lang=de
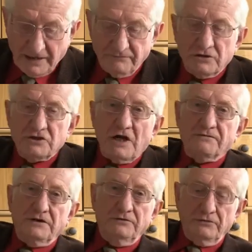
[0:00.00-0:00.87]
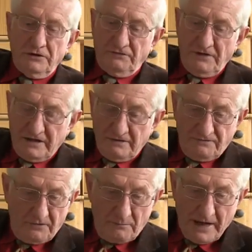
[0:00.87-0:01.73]
landwirtschaftlichen Nutzfläche
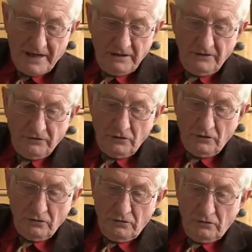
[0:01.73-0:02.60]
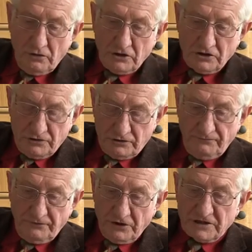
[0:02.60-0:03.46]
vermeintlich ökologisch
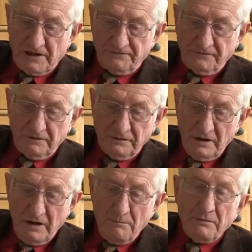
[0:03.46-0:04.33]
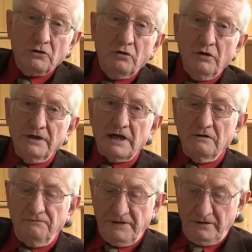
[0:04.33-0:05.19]
zu wirtschaften, mit hohen
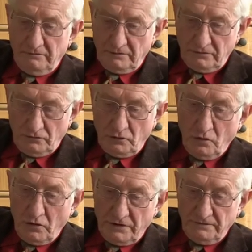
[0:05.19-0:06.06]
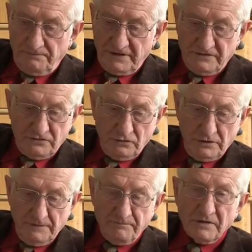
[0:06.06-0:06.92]
Aufwendungen und hohen
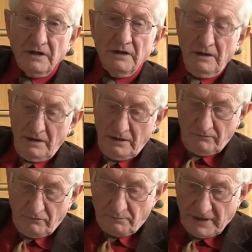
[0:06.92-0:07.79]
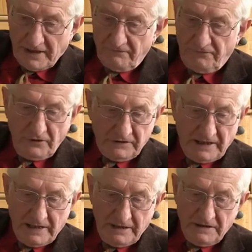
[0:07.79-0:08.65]
Subventionen, wobei
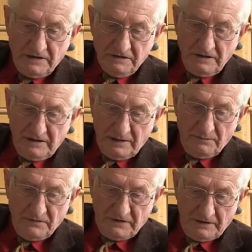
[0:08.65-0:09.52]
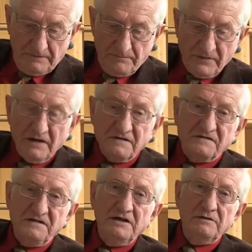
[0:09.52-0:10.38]
Vorteile nicht gegeben sind.
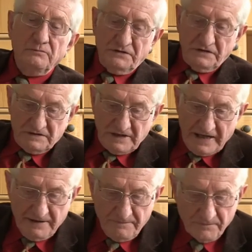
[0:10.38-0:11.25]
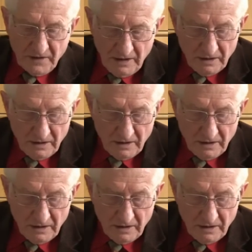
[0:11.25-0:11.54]
Ziel muss es sein,